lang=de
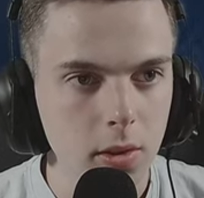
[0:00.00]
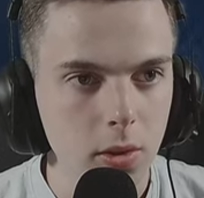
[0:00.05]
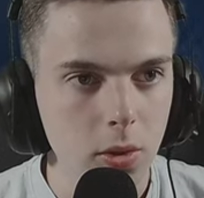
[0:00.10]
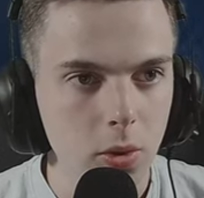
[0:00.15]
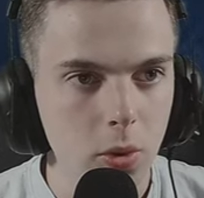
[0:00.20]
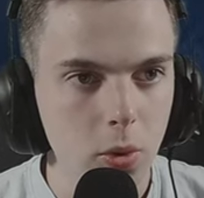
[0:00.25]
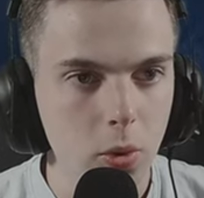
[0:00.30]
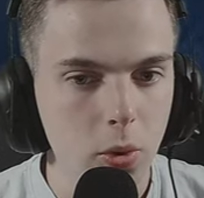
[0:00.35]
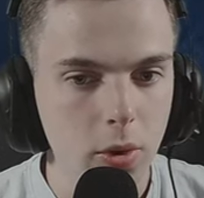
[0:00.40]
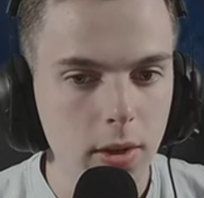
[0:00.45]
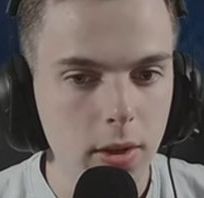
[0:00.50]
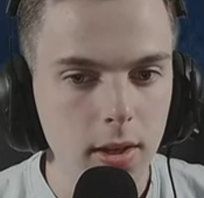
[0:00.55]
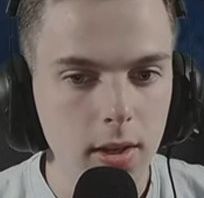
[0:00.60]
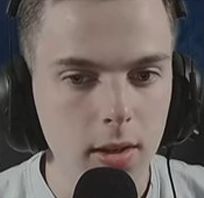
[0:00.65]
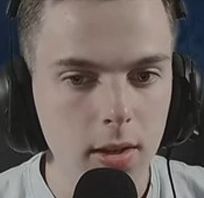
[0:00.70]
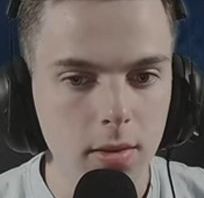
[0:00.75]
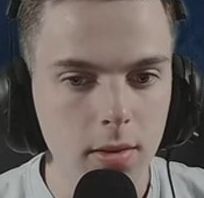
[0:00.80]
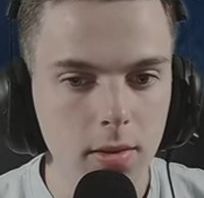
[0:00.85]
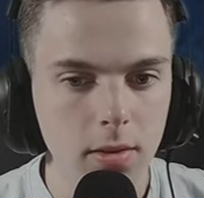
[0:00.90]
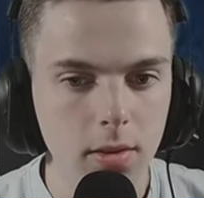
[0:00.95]

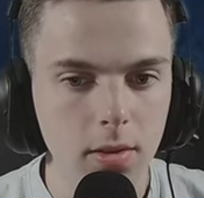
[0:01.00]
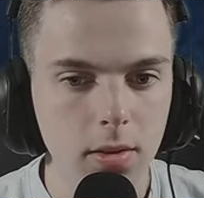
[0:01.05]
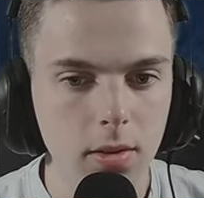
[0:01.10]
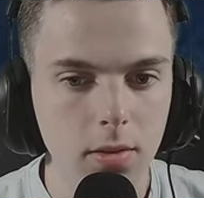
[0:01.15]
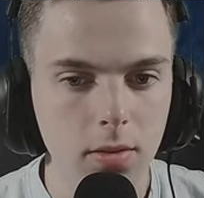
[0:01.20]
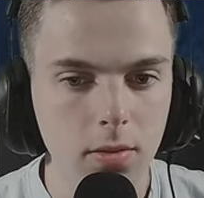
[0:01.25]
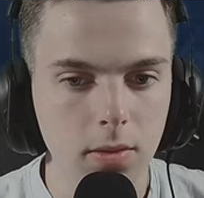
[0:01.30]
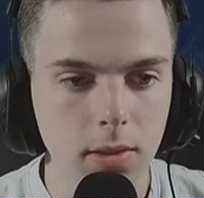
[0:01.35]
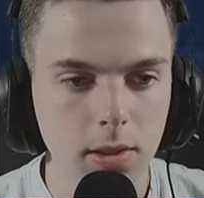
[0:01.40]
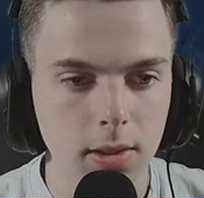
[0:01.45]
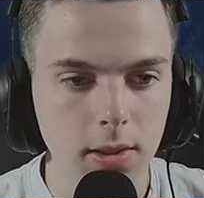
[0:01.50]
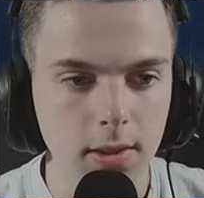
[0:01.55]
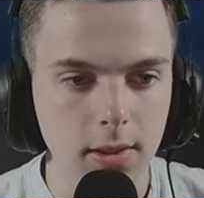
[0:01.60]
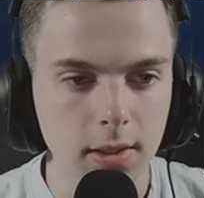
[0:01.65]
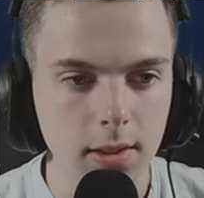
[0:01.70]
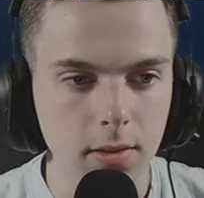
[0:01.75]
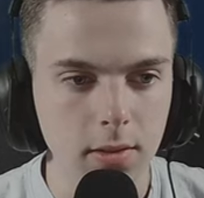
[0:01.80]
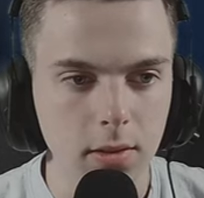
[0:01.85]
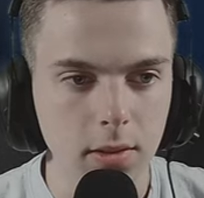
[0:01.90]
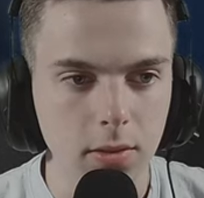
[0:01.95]
Okay. Was ist das
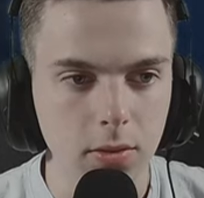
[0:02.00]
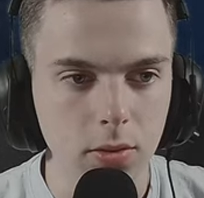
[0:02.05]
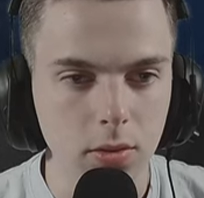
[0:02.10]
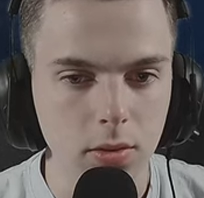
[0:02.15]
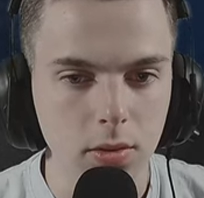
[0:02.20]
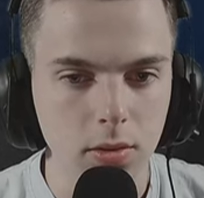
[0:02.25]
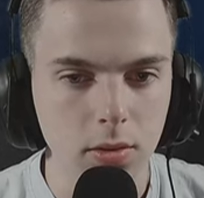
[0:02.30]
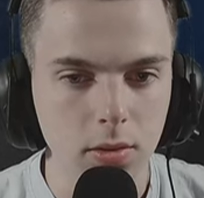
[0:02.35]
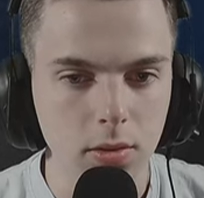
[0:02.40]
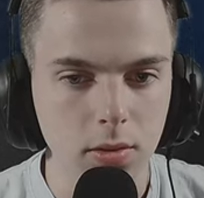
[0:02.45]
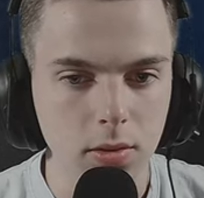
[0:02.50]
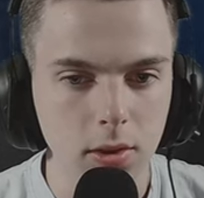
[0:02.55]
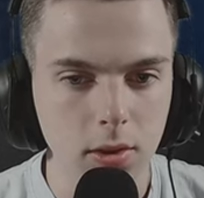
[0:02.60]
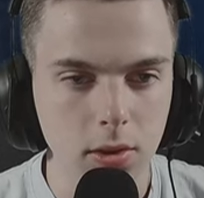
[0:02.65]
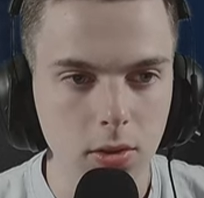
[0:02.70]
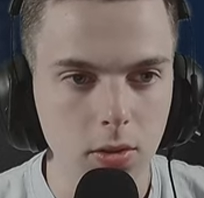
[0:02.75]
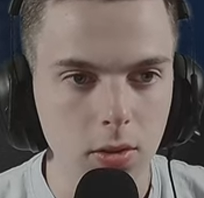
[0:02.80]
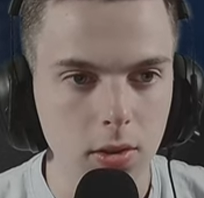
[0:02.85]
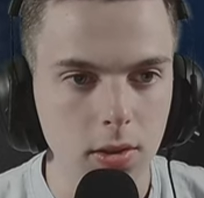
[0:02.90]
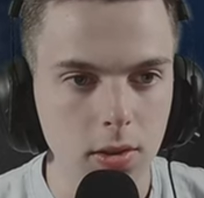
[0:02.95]
denn hier okay. für ein...
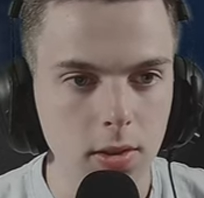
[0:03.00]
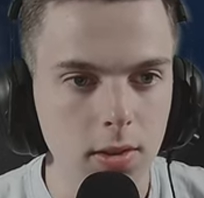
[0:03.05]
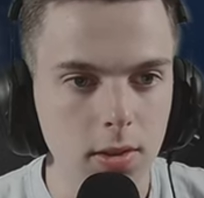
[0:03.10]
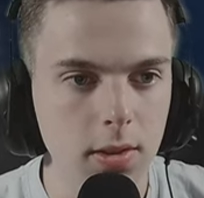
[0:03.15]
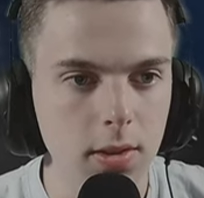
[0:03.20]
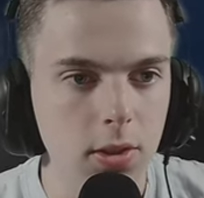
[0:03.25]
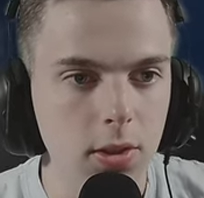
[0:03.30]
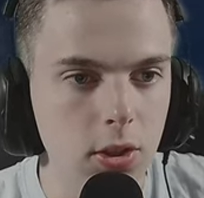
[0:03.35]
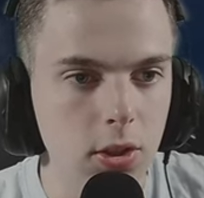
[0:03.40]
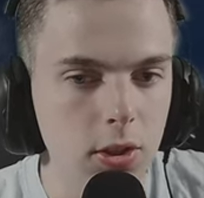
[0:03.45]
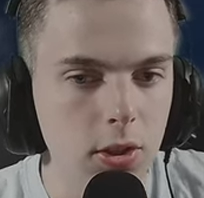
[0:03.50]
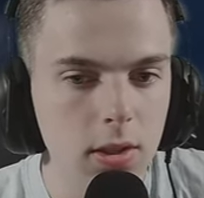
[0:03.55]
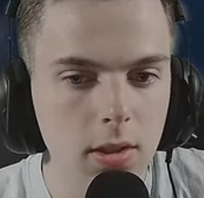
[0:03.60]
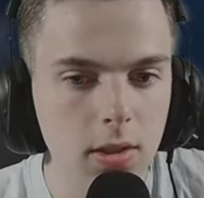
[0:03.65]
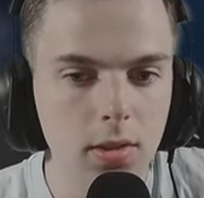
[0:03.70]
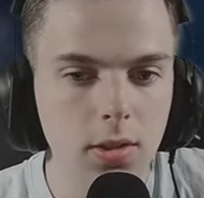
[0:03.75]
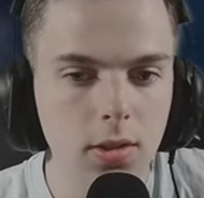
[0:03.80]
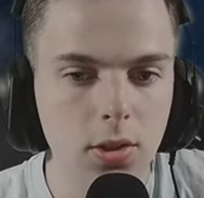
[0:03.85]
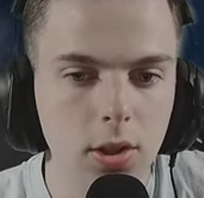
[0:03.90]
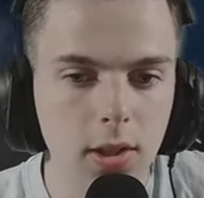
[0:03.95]
Achso, das ist dieses
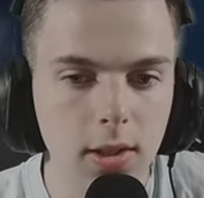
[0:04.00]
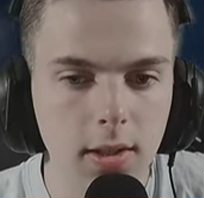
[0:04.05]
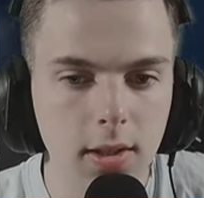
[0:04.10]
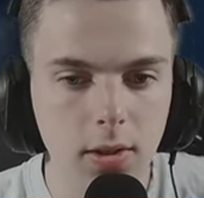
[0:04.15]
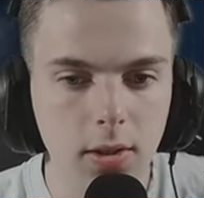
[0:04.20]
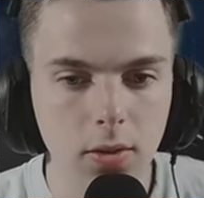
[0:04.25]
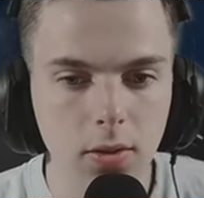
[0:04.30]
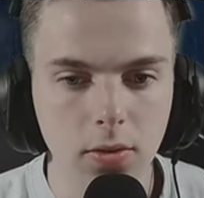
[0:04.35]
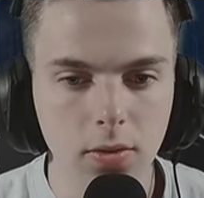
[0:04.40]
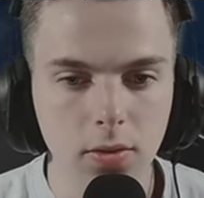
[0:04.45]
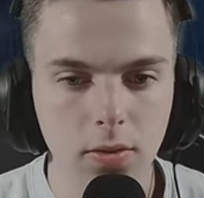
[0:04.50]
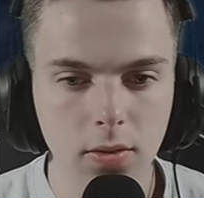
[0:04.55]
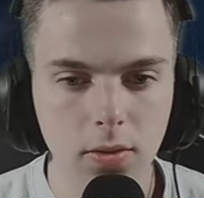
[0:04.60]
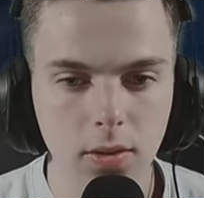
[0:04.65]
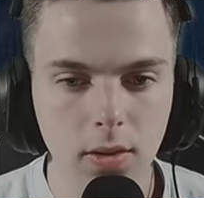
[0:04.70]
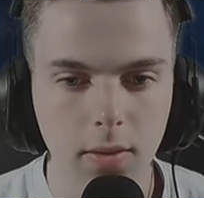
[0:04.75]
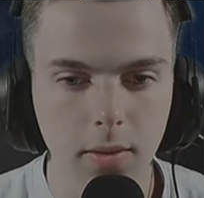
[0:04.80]
Chilet auf. Ne, warte